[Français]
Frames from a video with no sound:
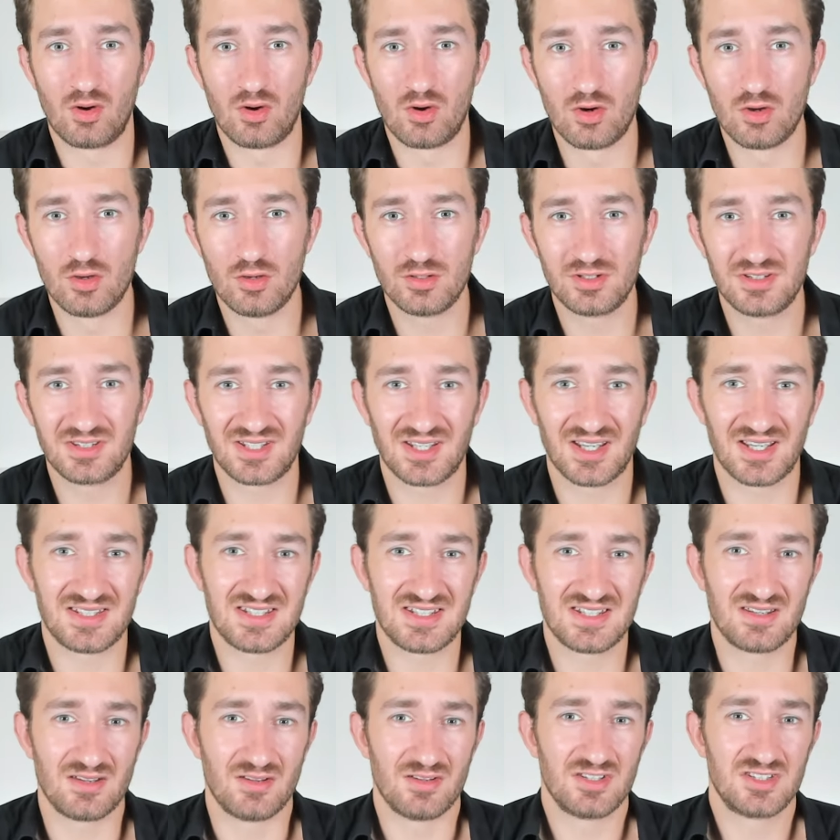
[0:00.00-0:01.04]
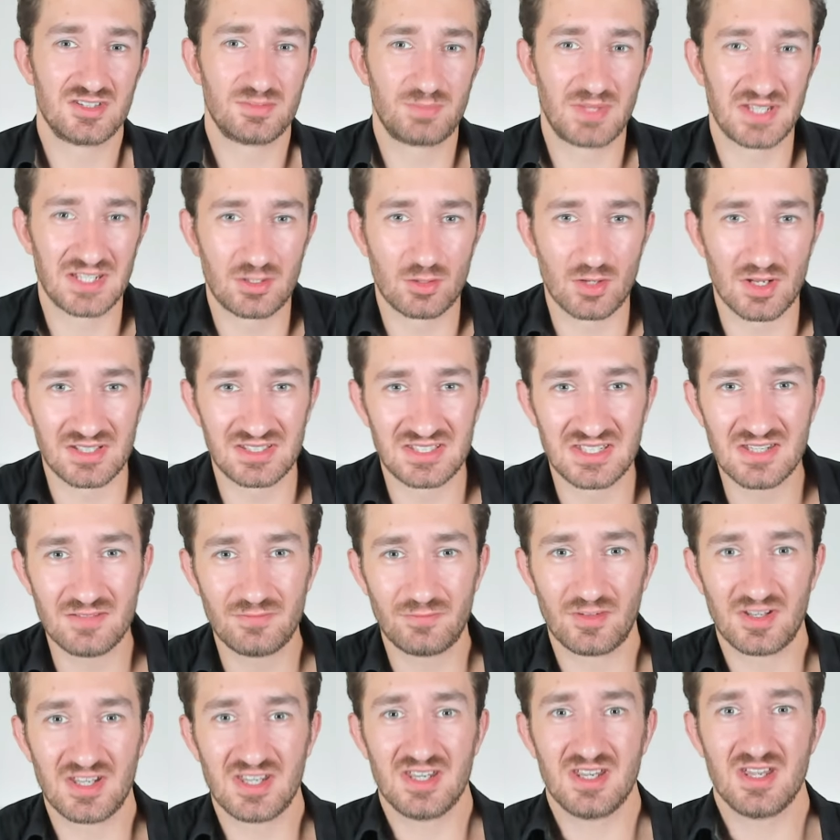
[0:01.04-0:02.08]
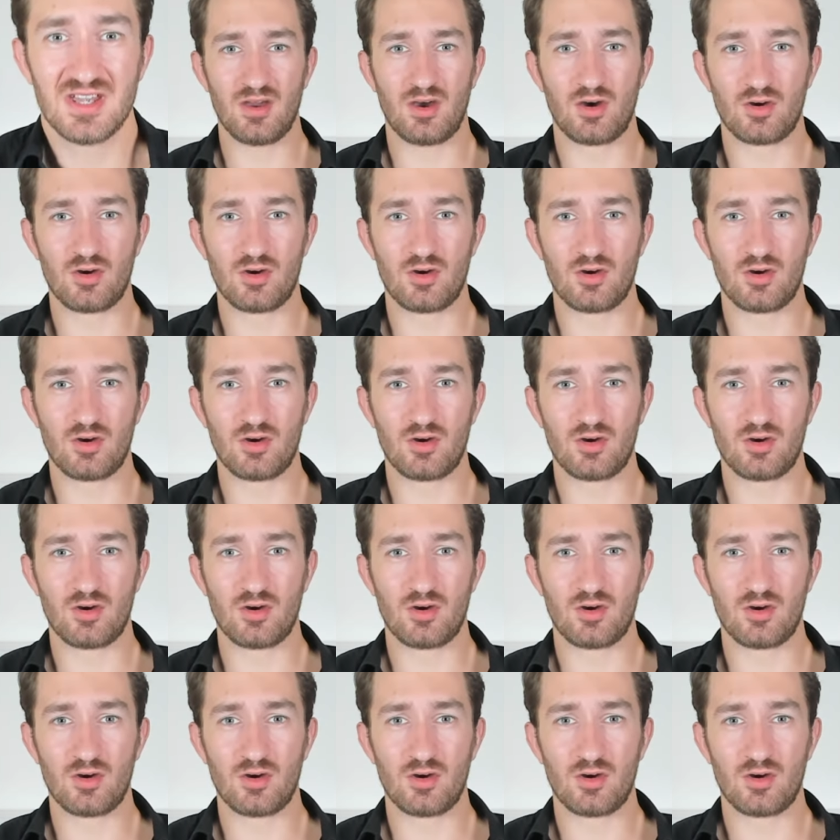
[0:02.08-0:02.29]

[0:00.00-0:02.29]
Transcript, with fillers: le trading spéculatif et